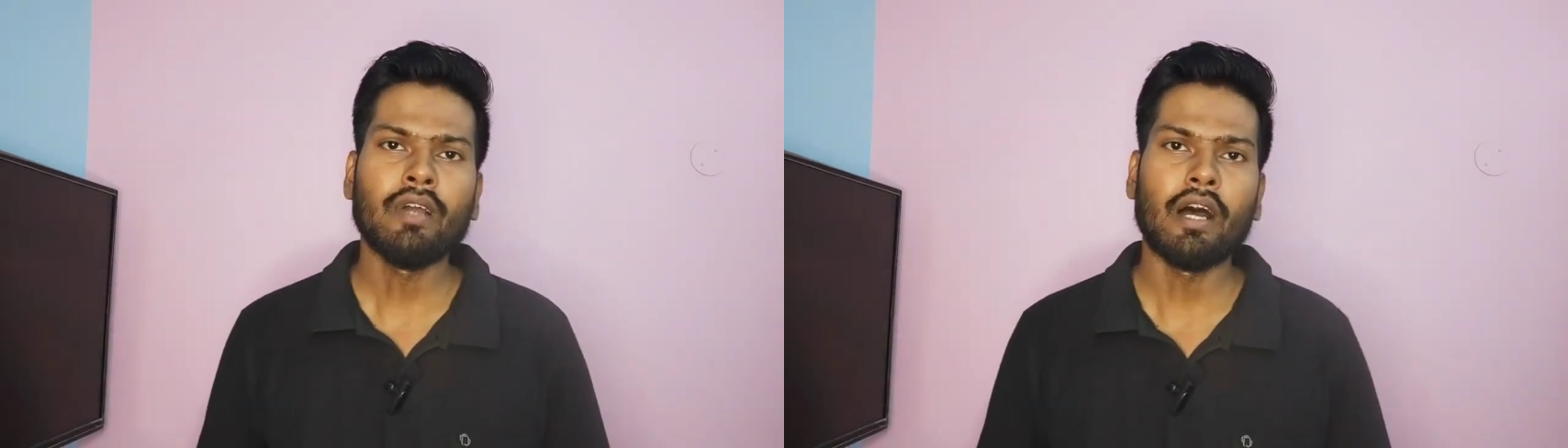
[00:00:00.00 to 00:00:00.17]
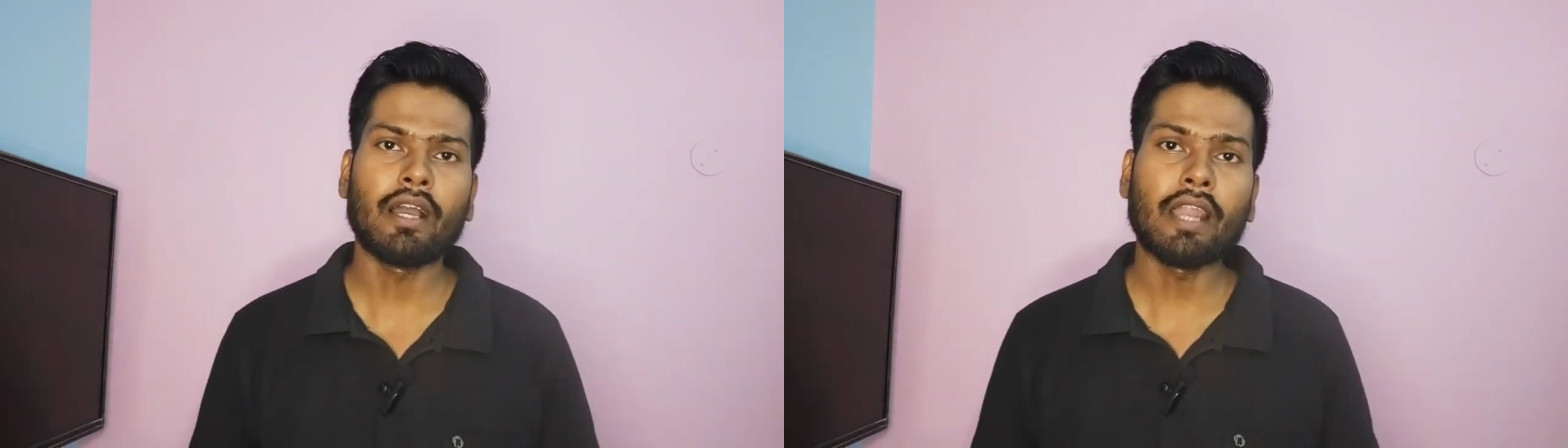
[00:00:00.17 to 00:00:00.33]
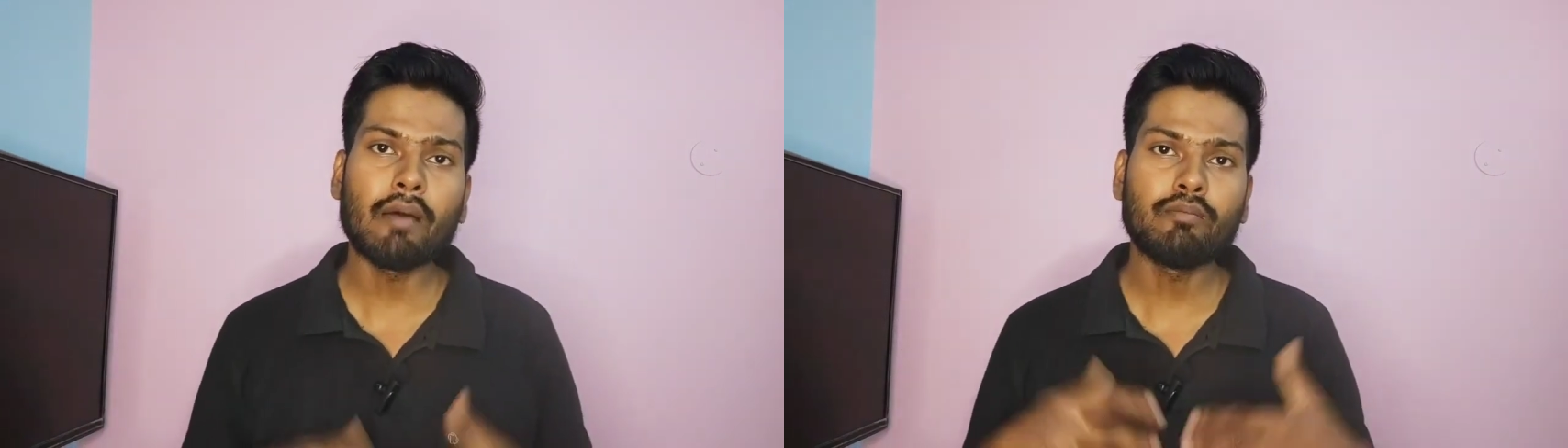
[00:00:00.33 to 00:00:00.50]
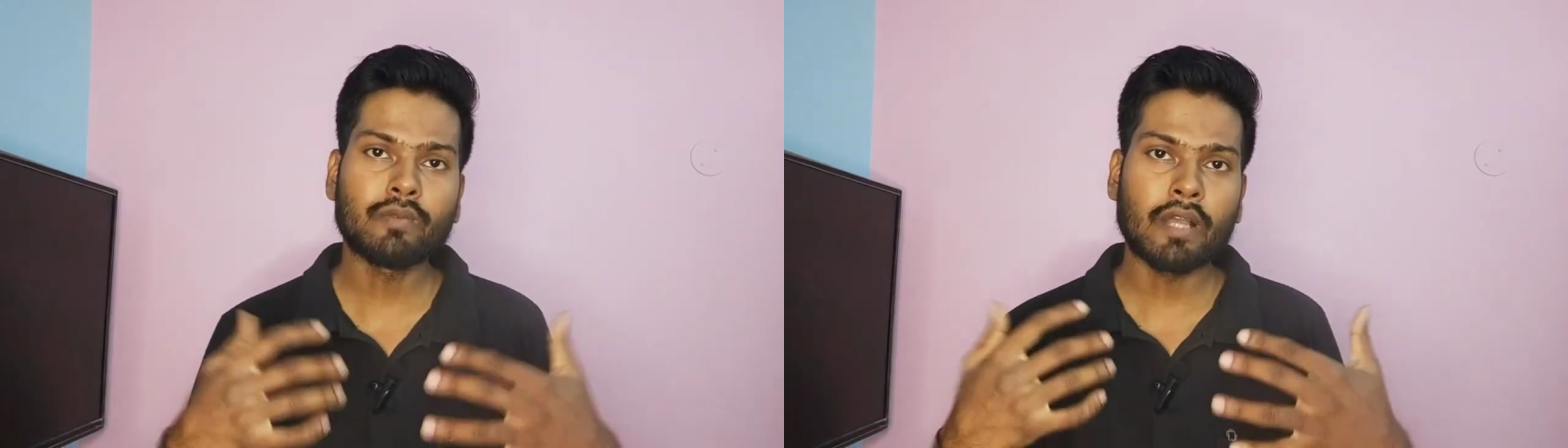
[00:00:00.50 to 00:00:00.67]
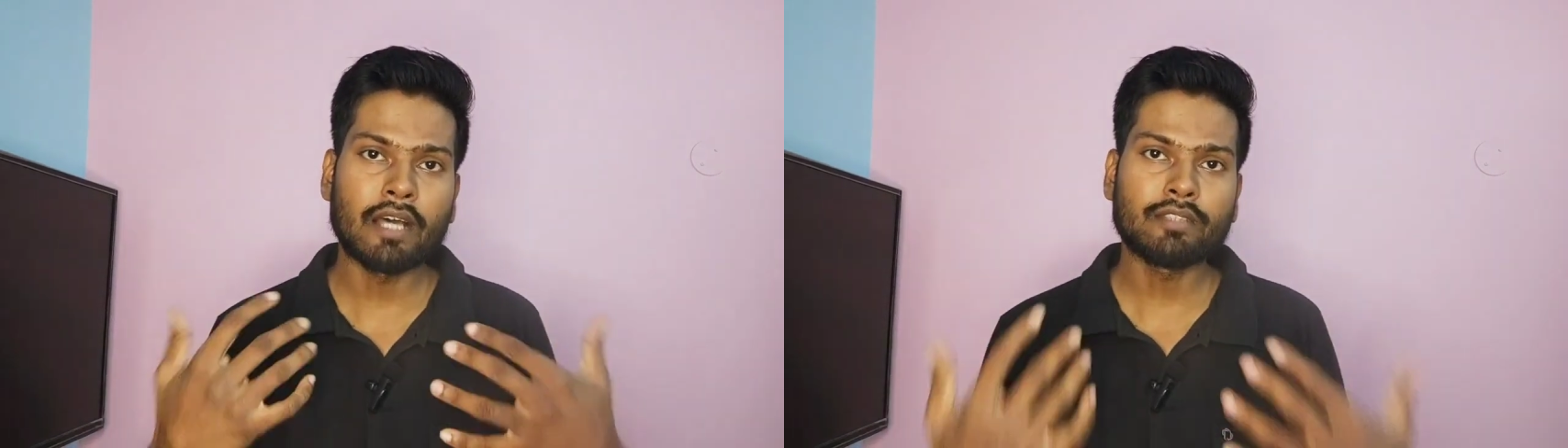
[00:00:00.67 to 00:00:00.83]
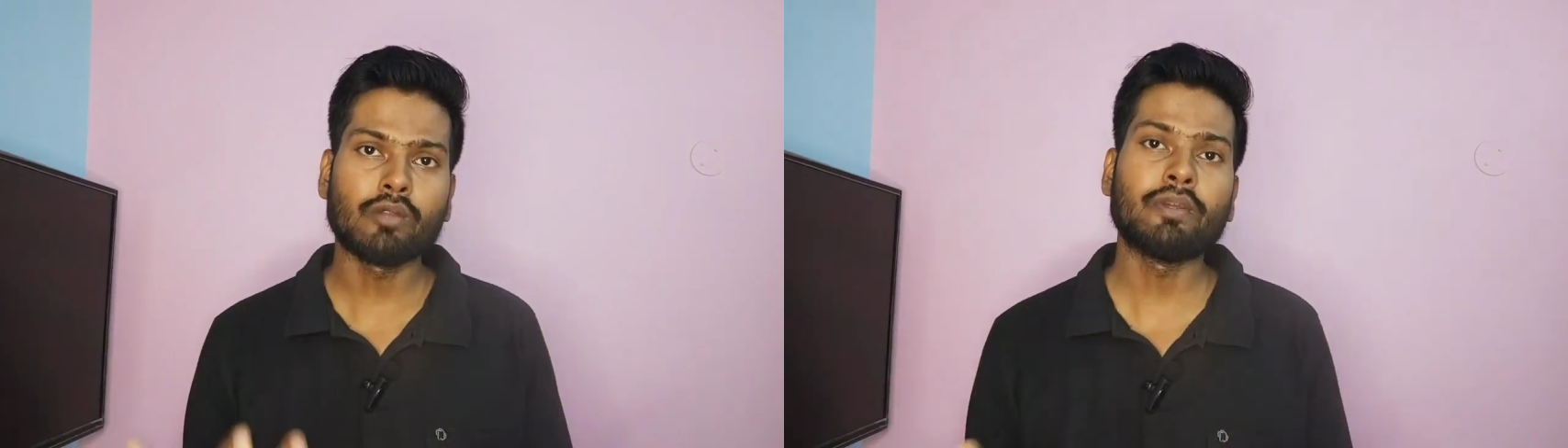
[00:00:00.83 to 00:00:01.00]
अगर आप
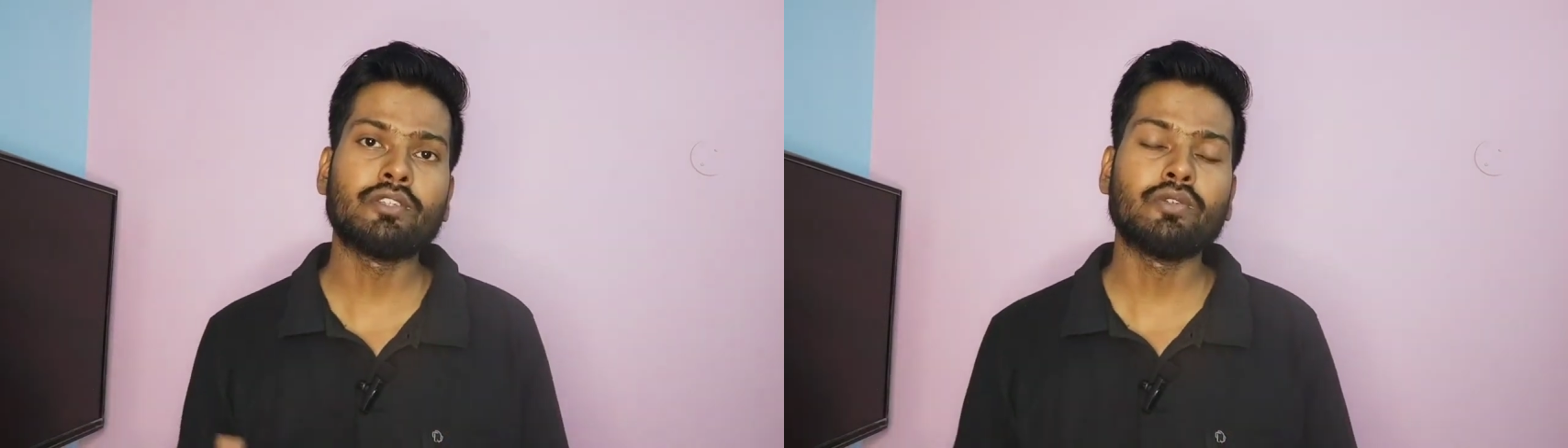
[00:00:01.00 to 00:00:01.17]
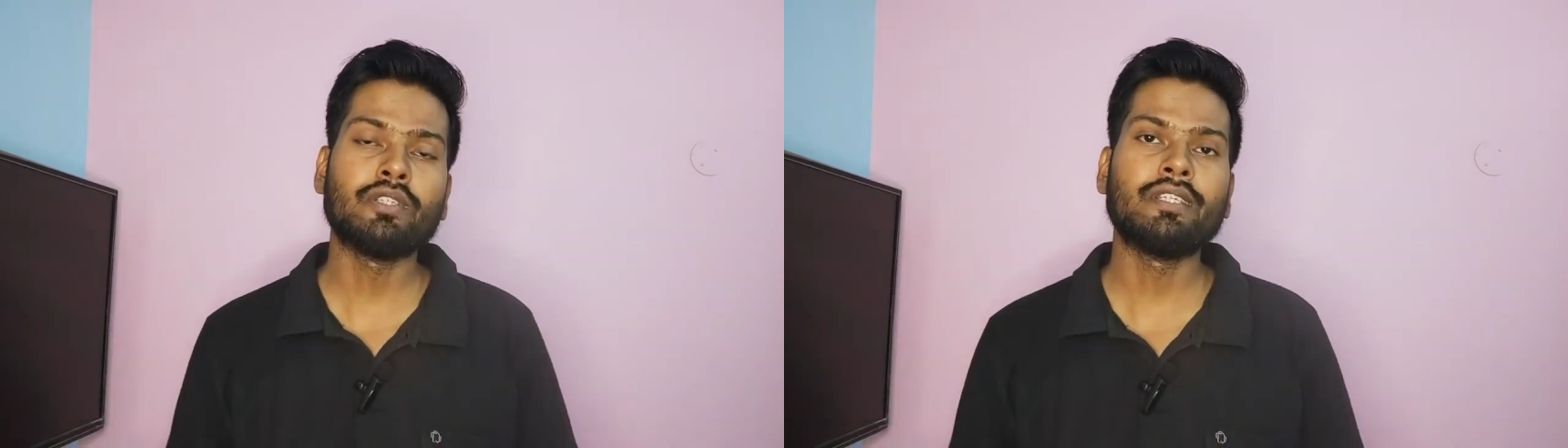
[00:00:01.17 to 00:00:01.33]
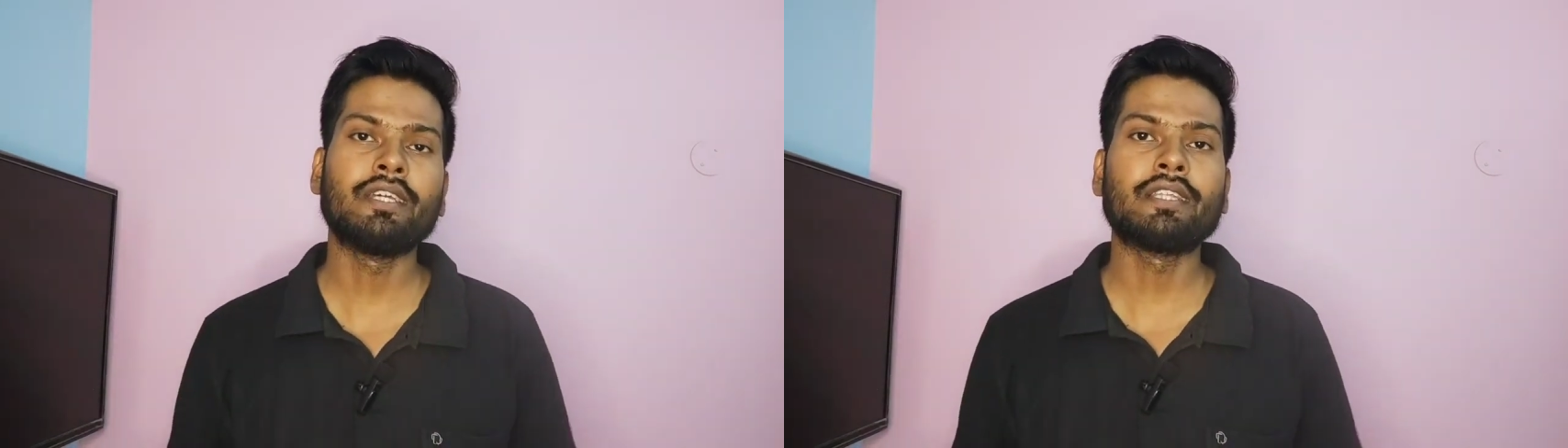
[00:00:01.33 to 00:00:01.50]
खासतौर पर जुडीसी